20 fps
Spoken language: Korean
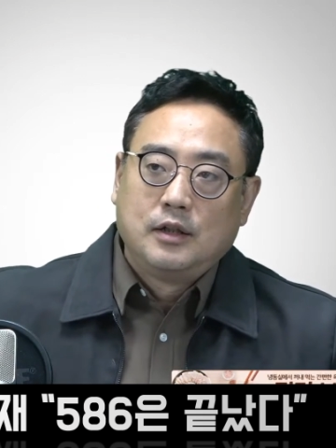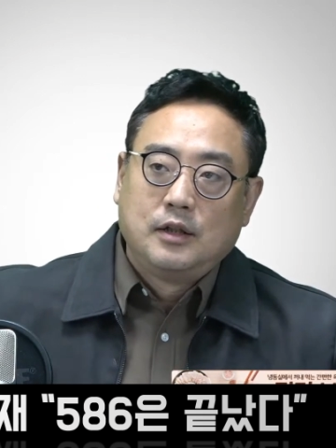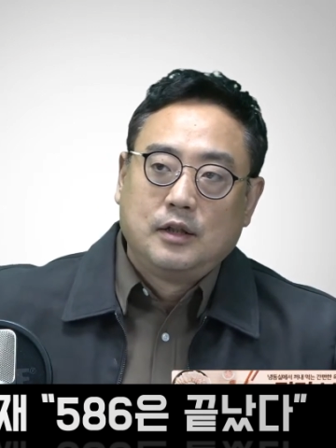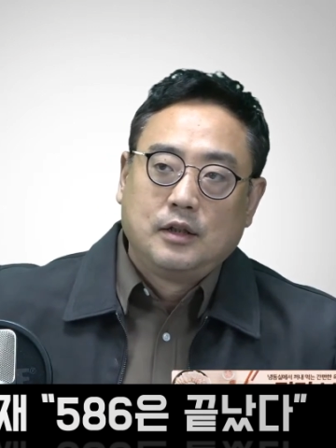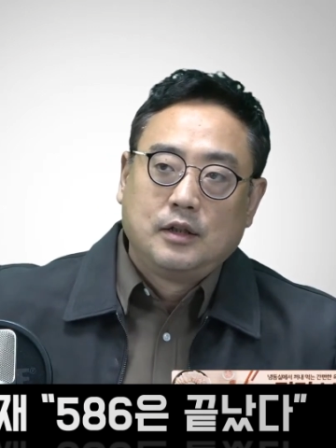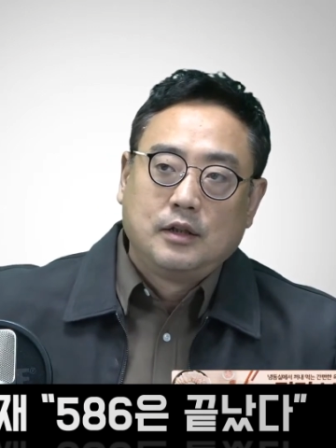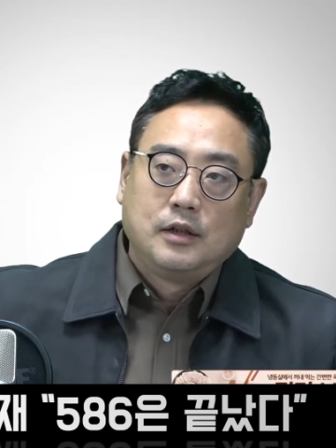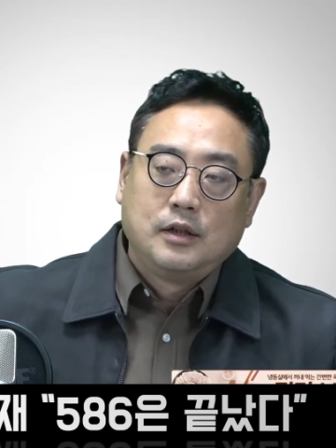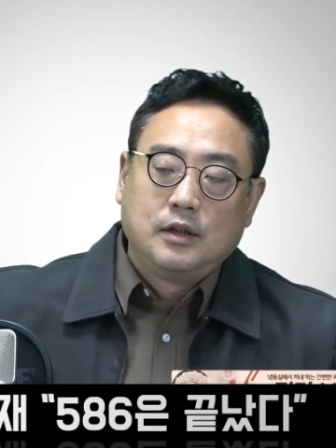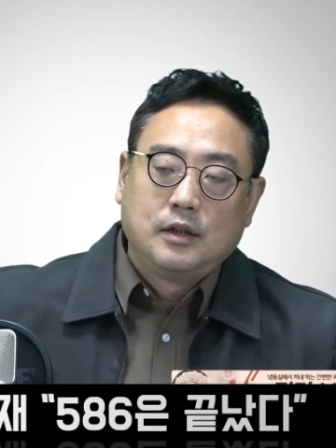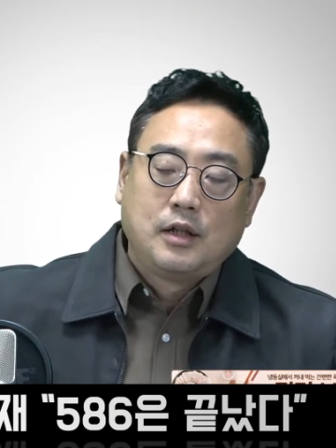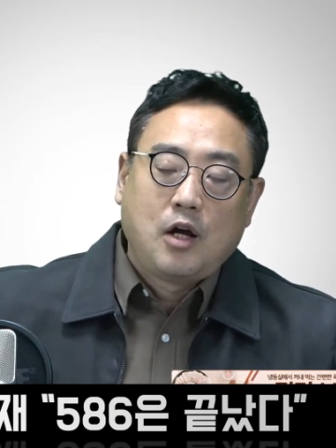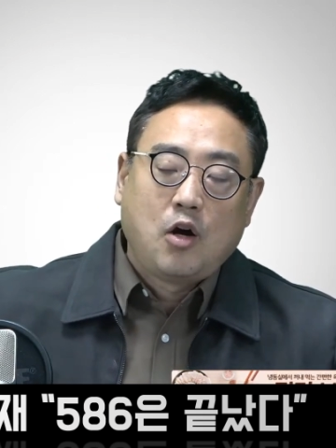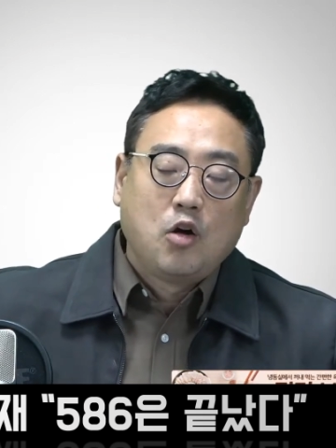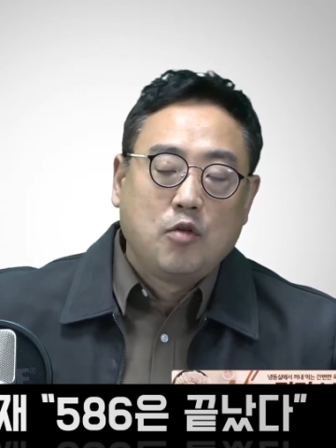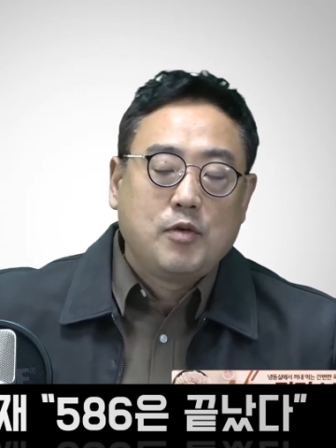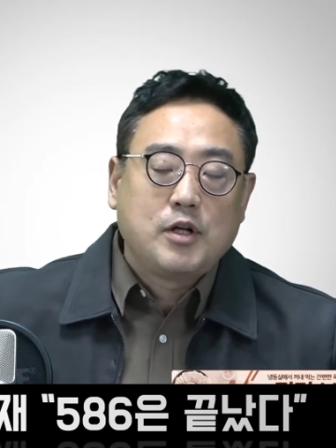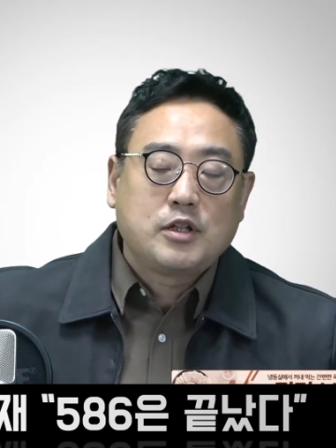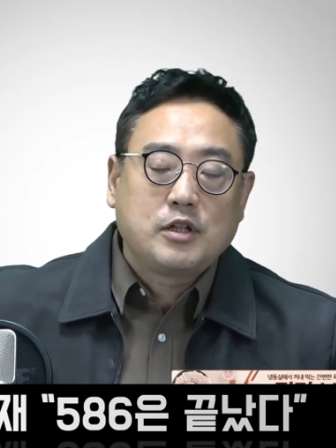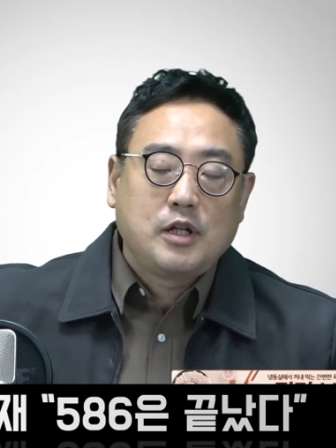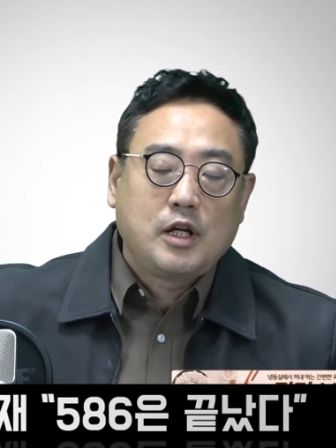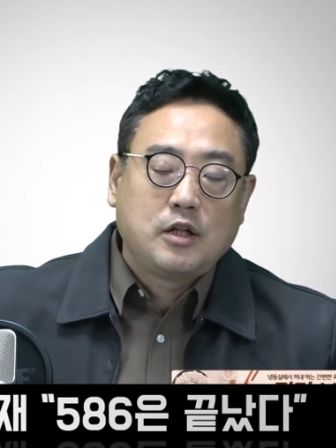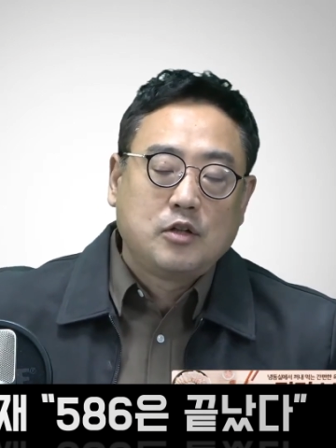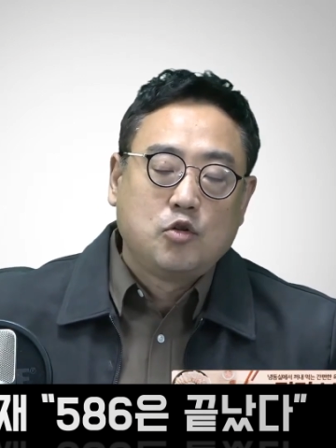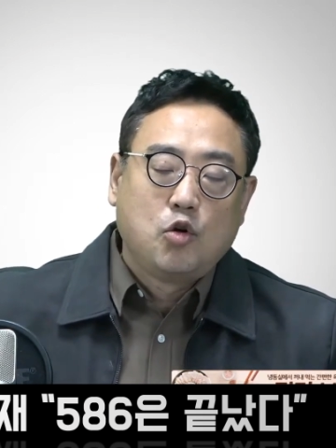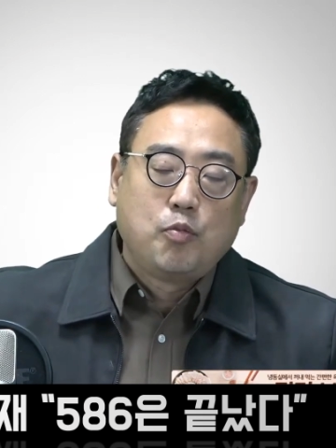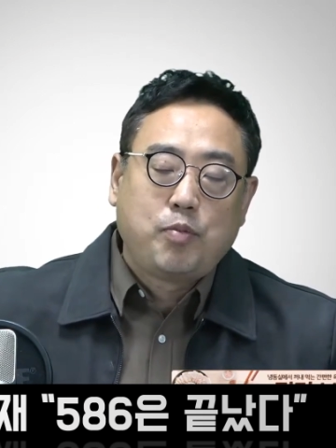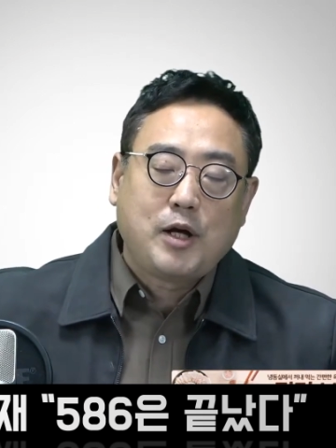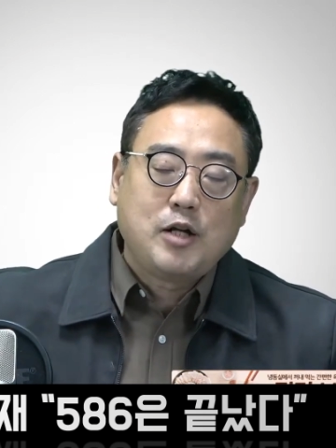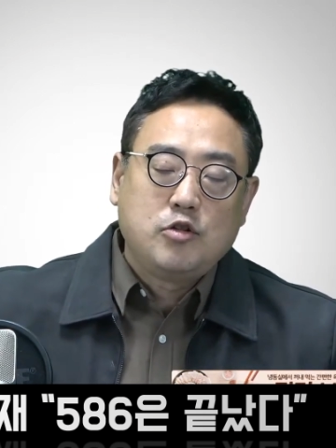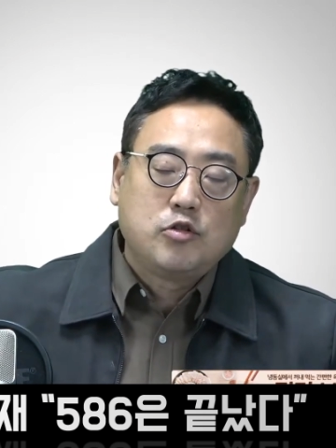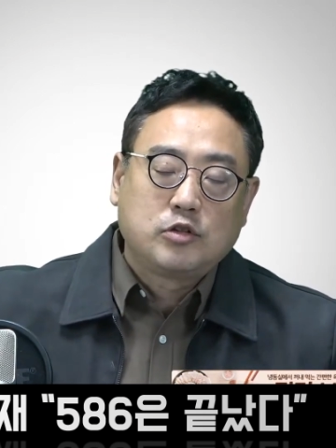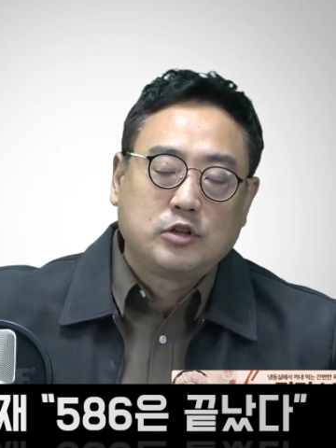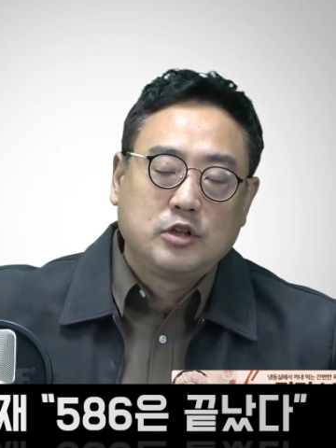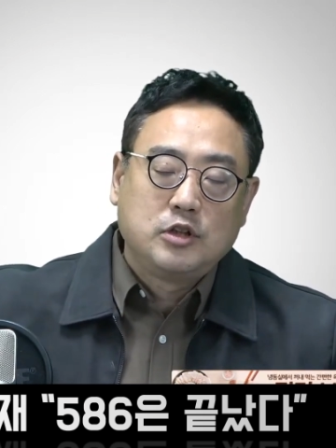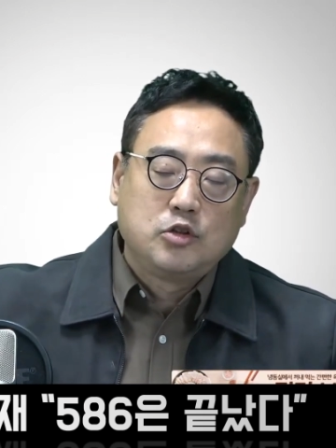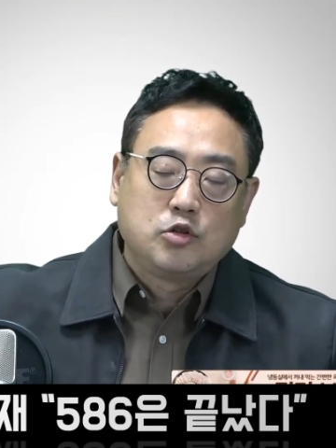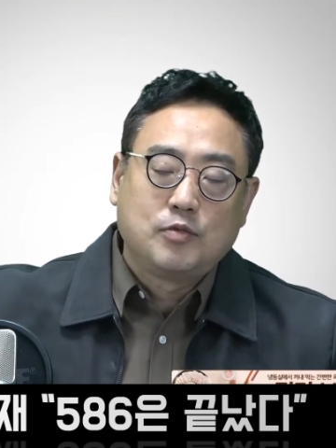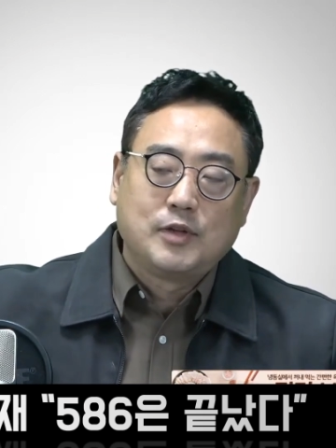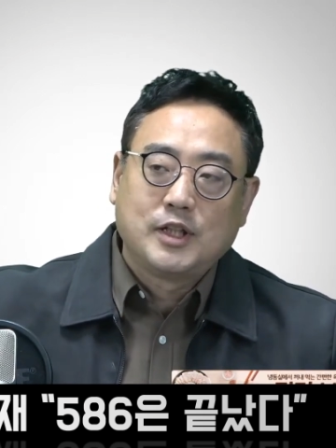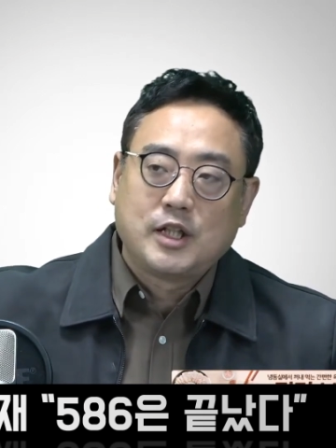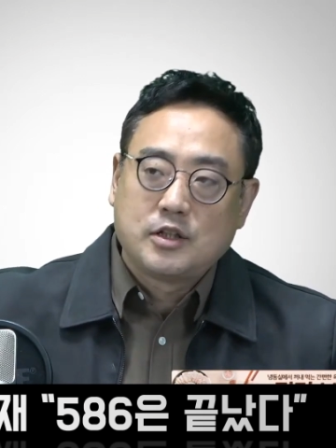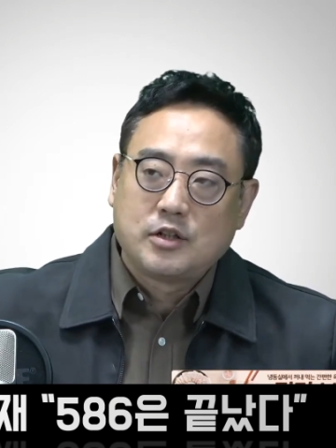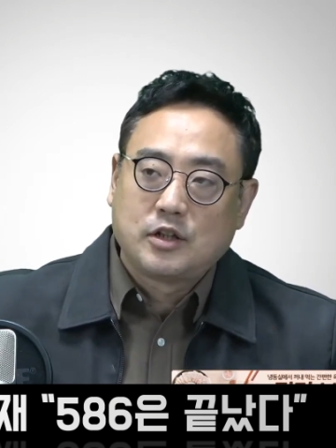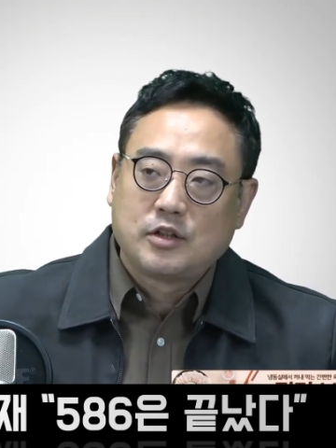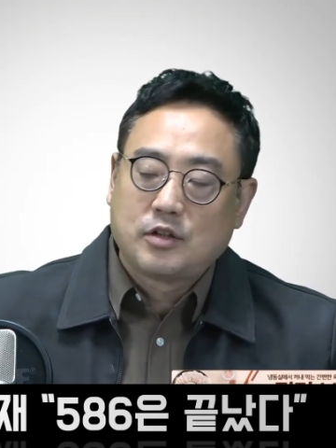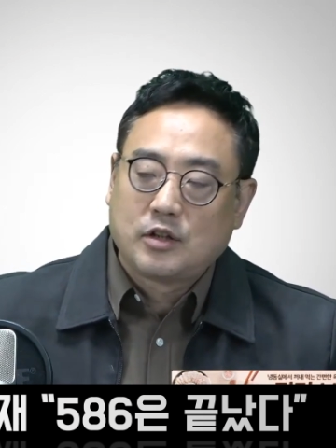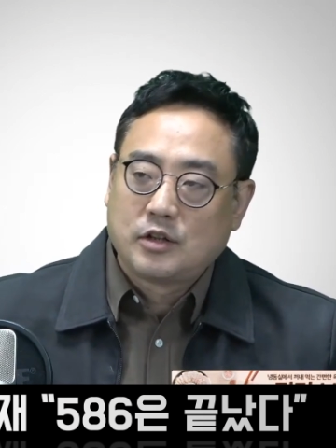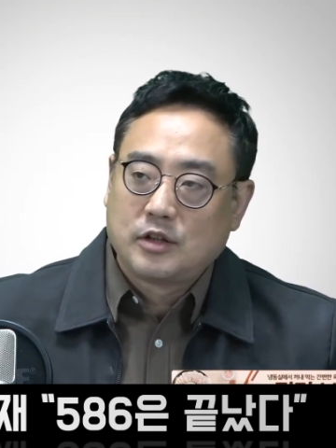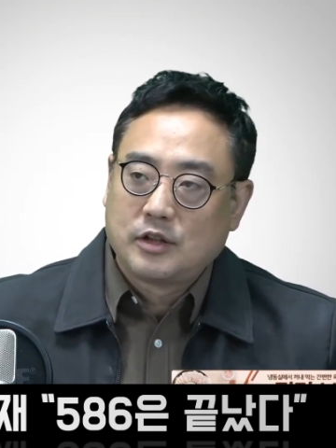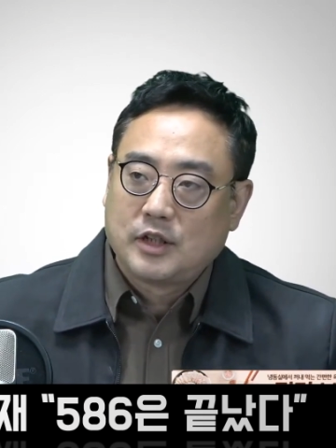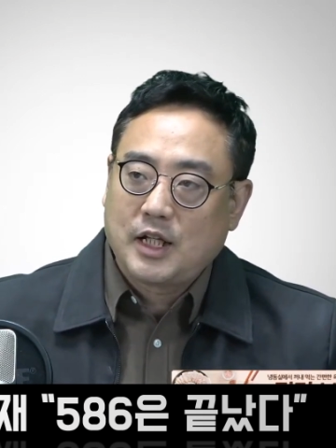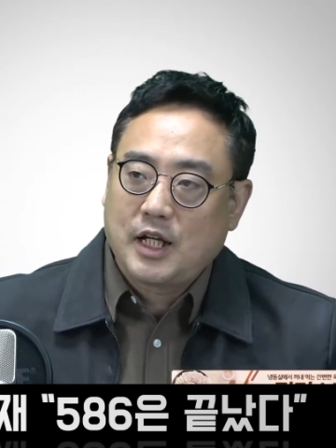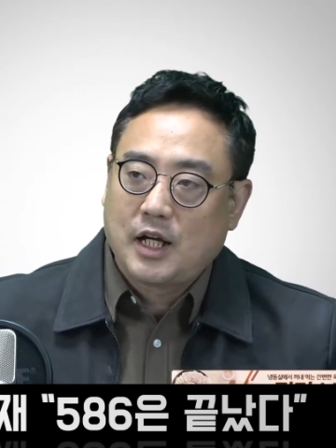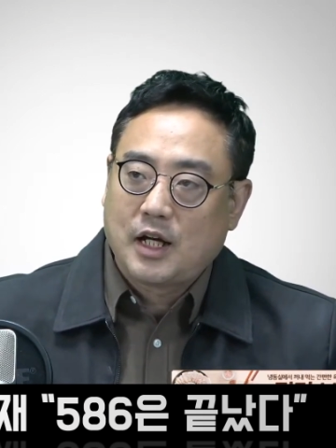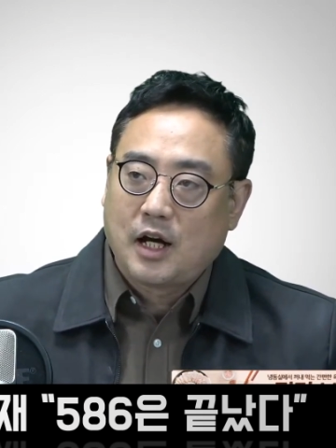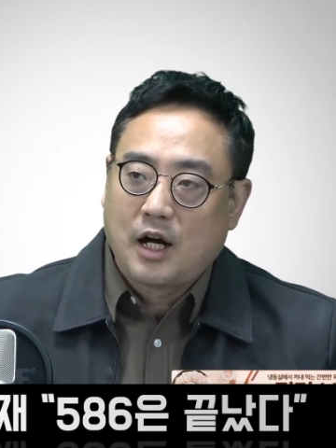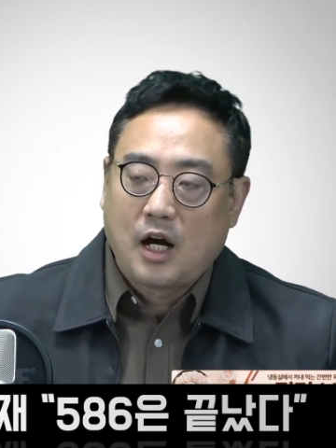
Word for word: 이 내가 얼마 전에 그 586들을 좀 만난 적이 있었는데